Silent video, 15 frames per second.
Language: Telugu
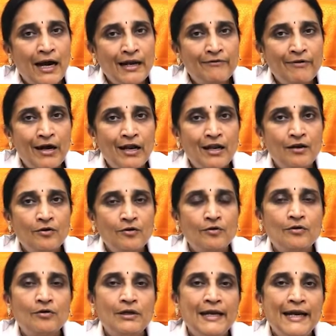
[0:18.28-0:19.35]
ఆడవాళ్ళల్లో
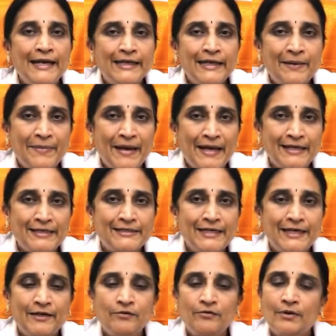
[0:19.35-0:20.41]
లేటుగా మ్యారేజ్
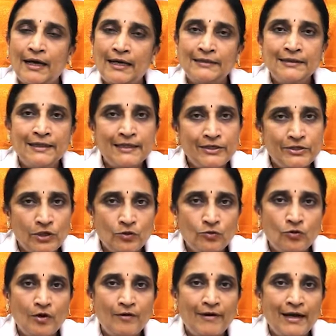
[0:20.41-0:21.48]
చేయడం అందరికీ
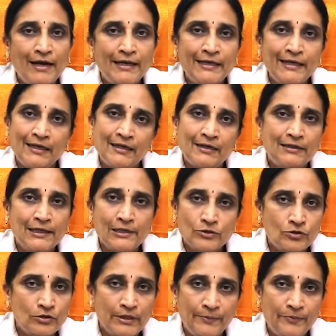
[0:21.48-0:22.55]
చదువుకోవాలని
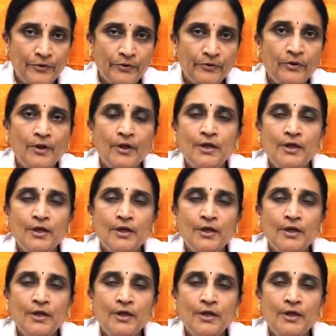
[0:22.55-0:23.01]
తెలుస్తుంది ఇప్పుడు